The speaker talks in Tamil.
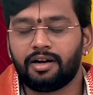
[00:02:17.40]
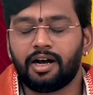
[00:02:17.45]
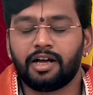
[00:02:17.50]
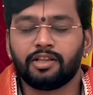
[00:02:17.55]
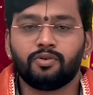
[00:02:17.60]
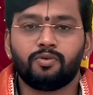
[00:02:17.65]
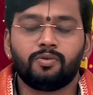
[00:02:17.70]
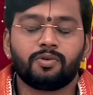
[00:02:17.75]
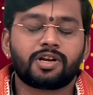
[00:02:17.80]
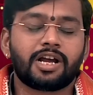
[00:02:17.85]

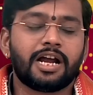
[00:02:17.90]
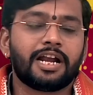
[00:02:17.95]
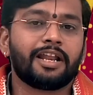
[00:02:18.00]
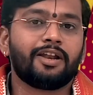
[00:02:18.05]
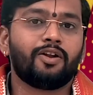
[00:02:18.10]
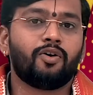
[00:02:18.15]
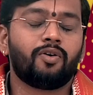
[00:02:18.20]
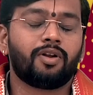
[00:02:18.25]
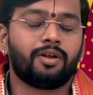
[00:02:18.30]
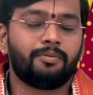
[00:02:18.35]
அதுவும்
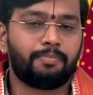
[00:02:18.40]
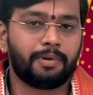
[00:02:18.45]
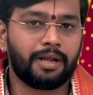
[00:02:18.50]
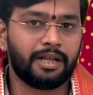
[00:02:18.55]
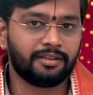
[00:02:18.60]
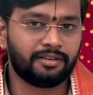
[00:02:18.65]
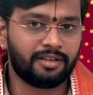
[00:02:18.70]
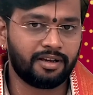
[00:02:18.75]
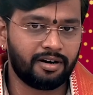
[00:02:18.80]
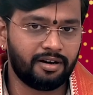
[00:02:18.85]
கடலோர
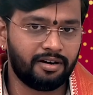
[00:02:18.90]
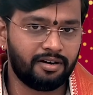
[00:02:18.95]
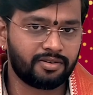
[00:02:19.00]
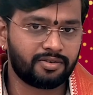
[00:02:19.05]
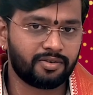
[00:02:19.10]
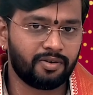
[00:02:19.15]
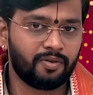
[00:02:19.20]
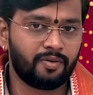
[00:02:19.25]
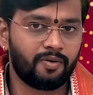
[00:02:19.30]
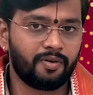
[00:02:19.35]
பிராந்தங்கள்னு
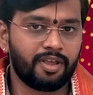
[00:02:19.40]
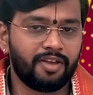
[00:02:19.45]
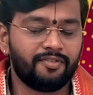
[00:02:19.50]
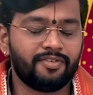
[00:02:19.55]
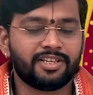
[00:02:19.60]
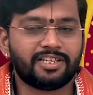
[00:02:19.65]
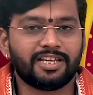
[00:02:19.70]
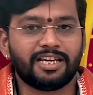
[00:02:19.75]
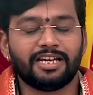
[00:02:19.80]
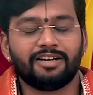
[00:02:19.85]
சொல்லக்கூடிய
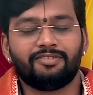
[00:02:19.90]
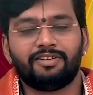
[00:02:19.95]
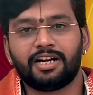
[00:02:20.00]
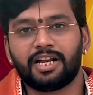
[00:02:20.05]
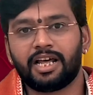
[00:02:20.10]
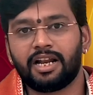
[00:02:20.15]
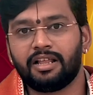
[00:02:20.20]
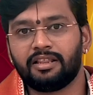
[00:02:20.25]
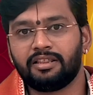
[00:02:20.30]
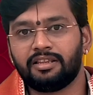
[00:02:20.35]

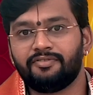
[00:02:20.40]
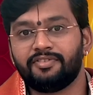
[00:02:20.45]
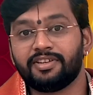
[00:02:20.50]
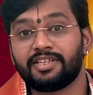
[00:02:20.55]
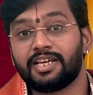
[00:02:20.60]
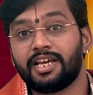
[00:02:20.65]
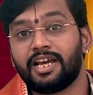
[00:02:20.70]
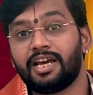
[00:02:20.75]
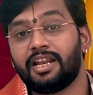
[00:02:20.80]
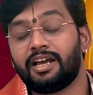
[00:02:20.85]
விஜயவாடாலேருந்து
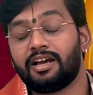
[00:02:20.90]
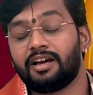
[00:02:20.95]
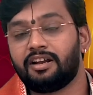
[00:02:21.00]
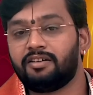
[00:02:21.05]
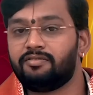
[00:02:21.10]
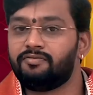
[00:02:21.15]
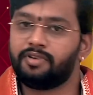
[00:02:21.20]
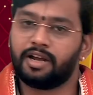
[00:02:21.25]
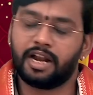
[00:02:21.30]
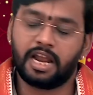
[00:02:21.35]

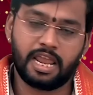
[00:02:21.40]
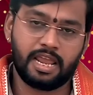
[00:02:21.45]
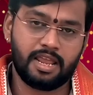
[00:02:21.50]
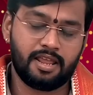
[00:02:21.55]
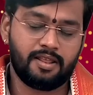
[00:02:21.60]
விஜயநகரம் வரை